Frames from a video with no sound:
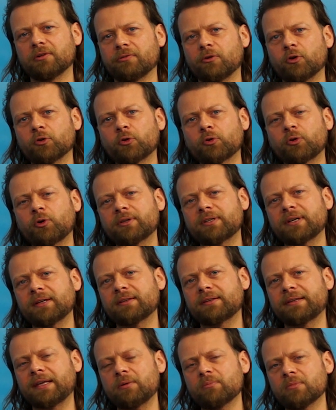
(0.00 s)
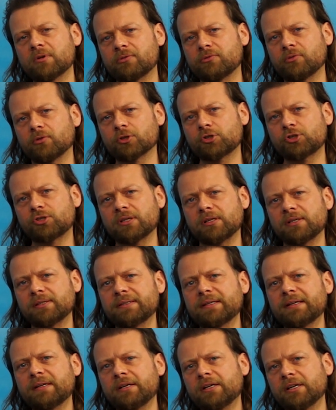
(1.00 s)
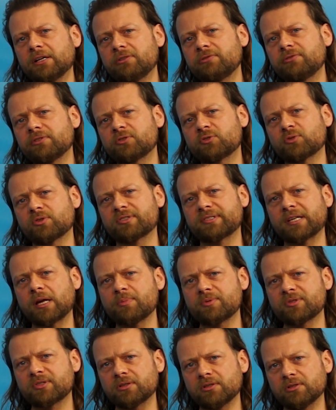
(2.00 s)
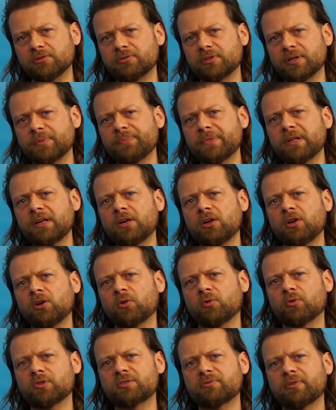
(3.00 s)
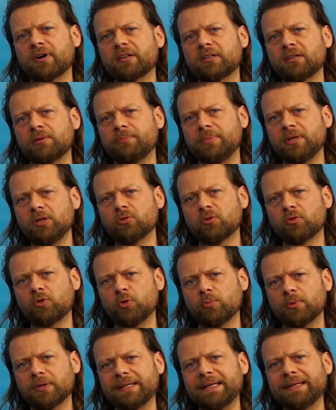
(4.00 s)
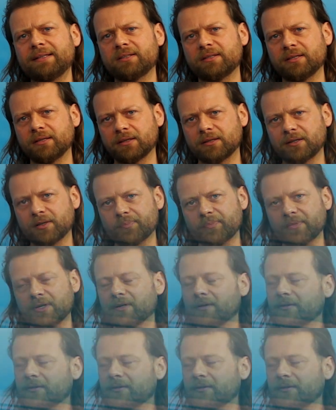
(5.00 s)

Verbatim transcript: Wir wollen euch heute ein Thema vorstellen, Hilfe zur Selbsthilfe, und zwar die Biokybernetik.